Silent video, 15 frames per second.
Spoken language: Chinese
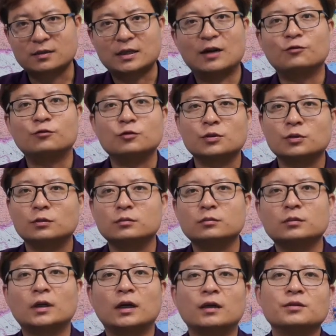个财富就
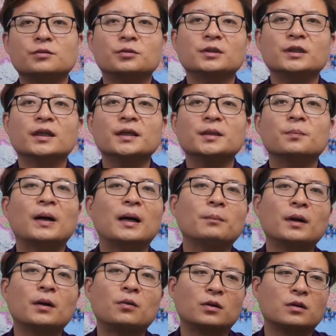啊，有一人一半
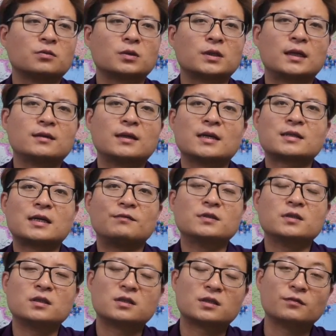嘛，或者说他拿三
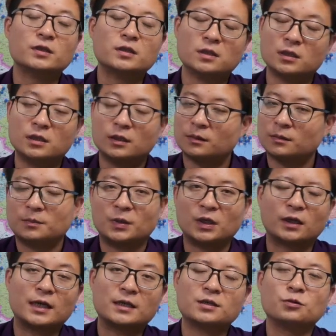分之一、四分之一，比
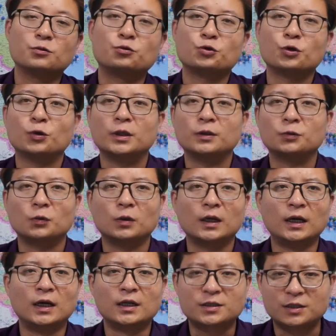尔盖茨就削弱很多
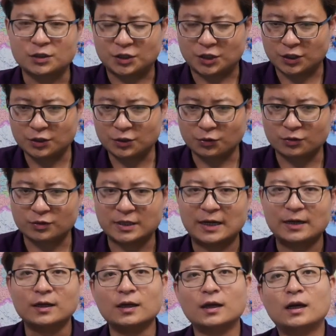了。这其实就是
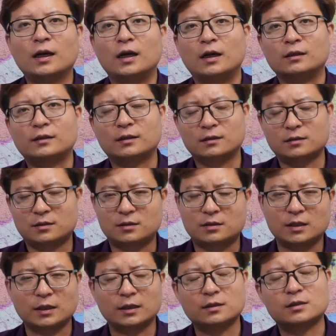在啊。
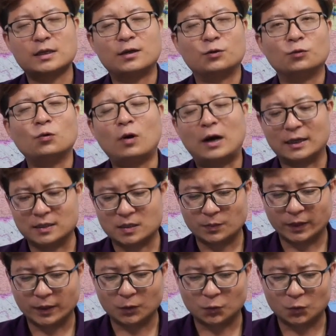这个在融化的这
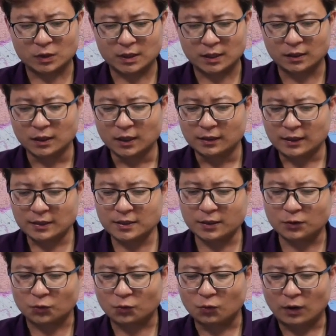么一个过程，当这
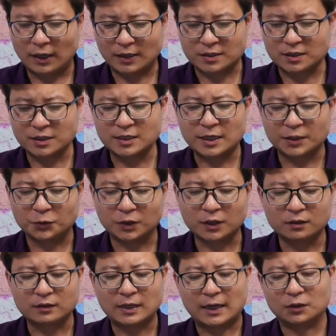个融化实际上有
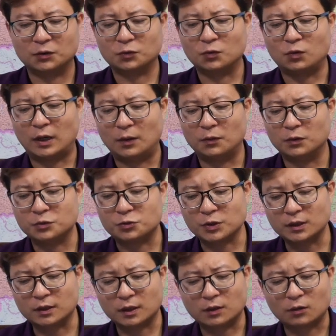更大的融化。我
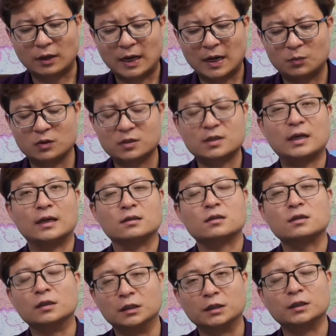觉得的话，爱泼斯坦
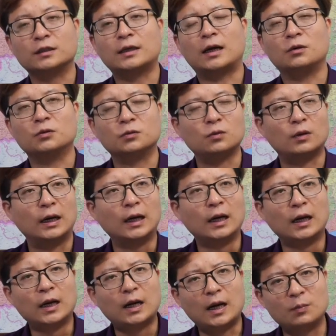是一个更大的融化。
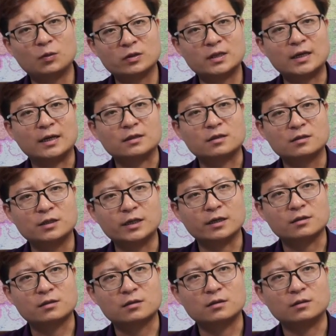爱泼斯坦事
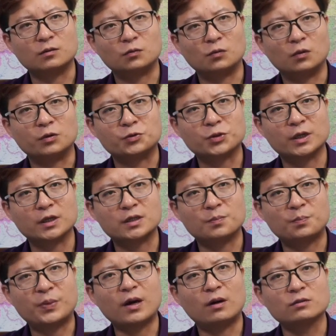件是我觉得是
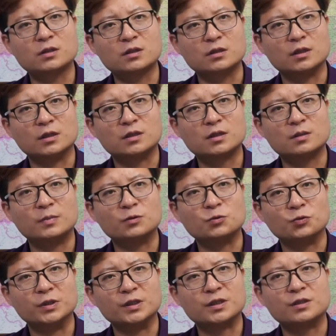标志着资本
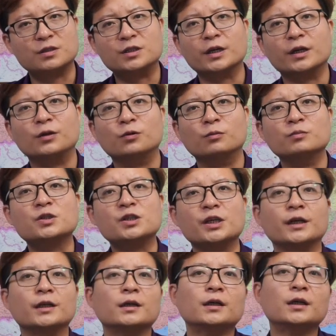主义世界溶
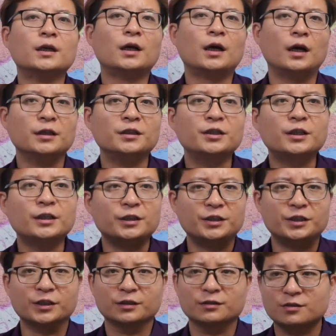解的，呃，一个
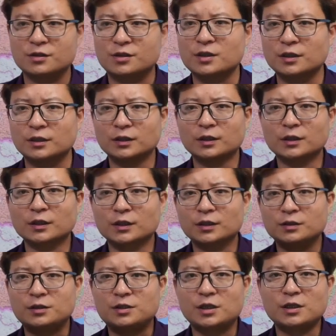影子，
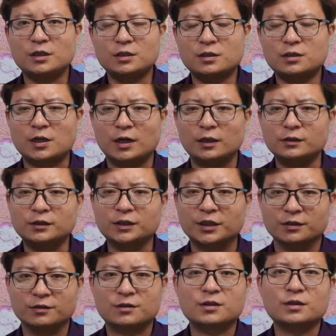金神
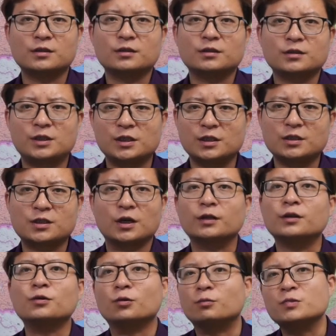影子，金
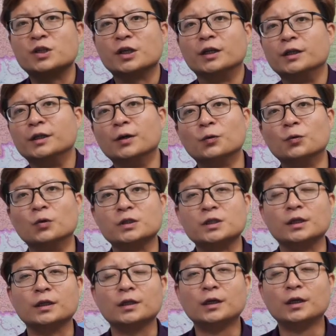神溶解的一个过
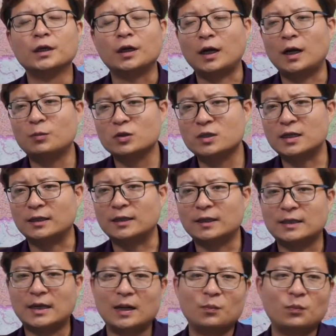程。爱泼斯坦他
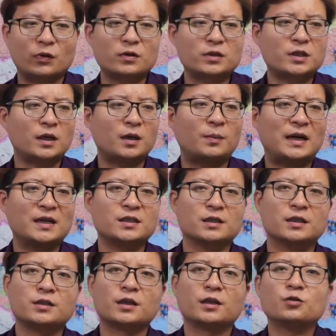当然不是正儿八经
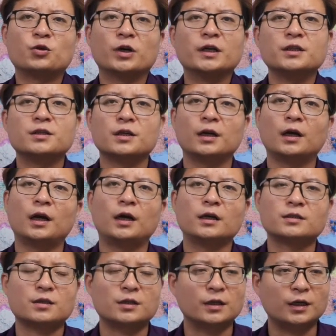的这个权力层啊，
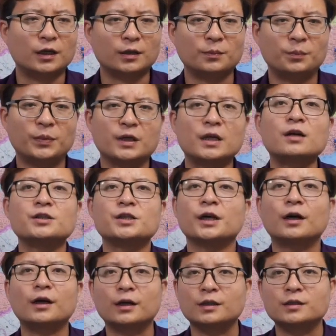是一个很比较邪
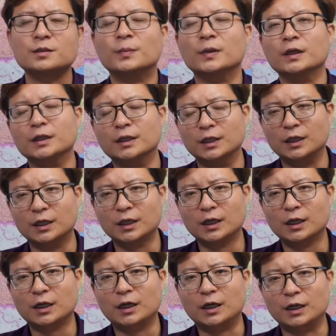恶的这么一个
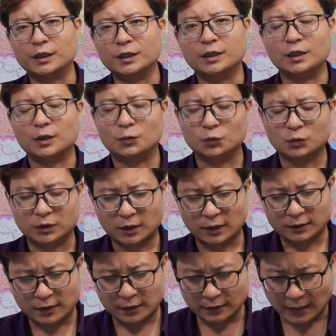呃一个人物。
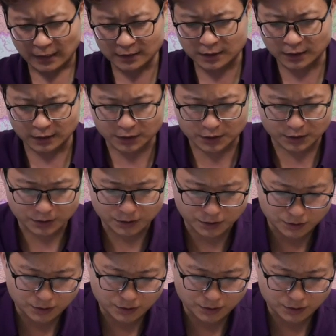那但他这个是。